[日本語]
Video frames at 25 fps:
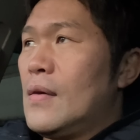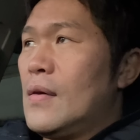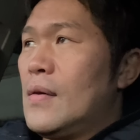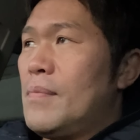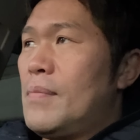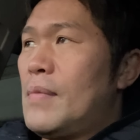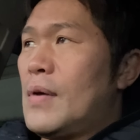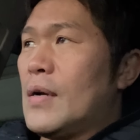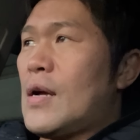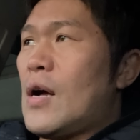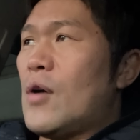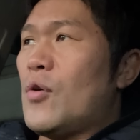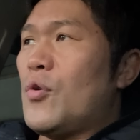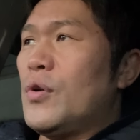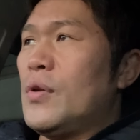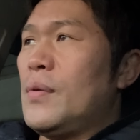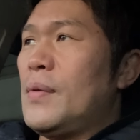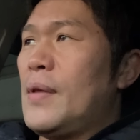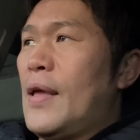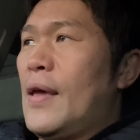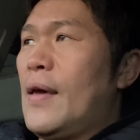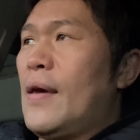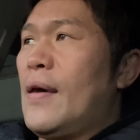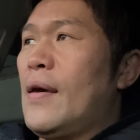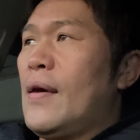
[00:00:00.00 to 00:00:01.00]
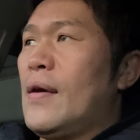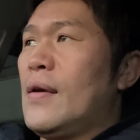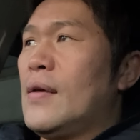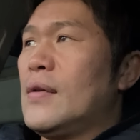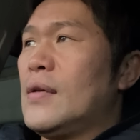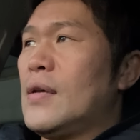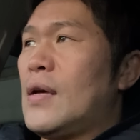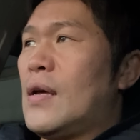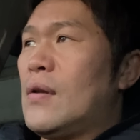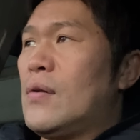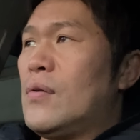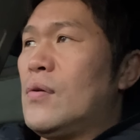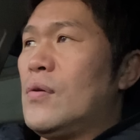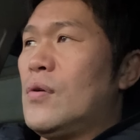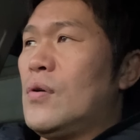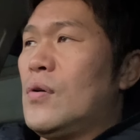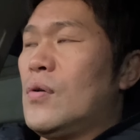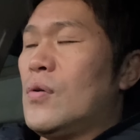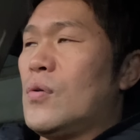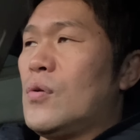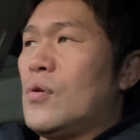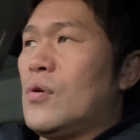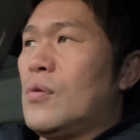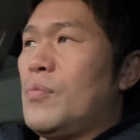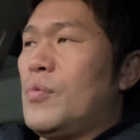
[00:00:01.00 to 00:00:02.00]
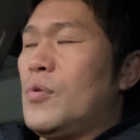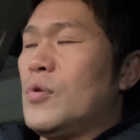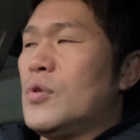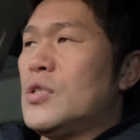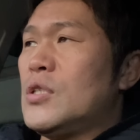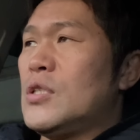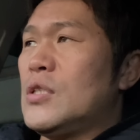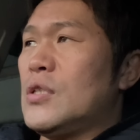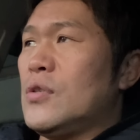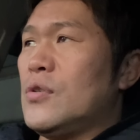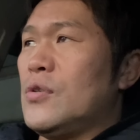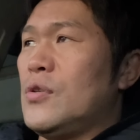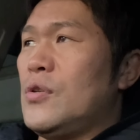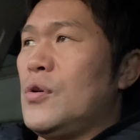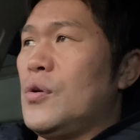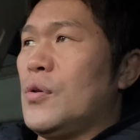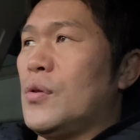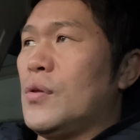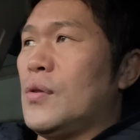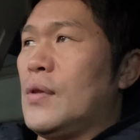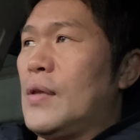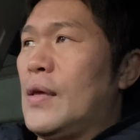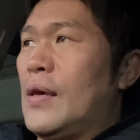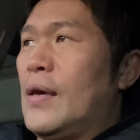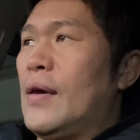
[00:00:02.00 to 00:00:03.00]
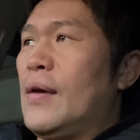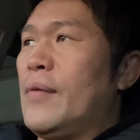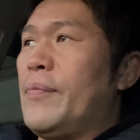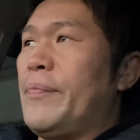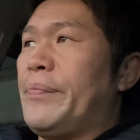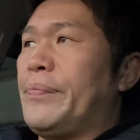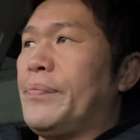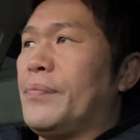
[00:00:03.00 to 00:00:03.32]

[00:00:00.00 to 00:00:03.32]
まあ、過去にね、あのこのボクシングによって、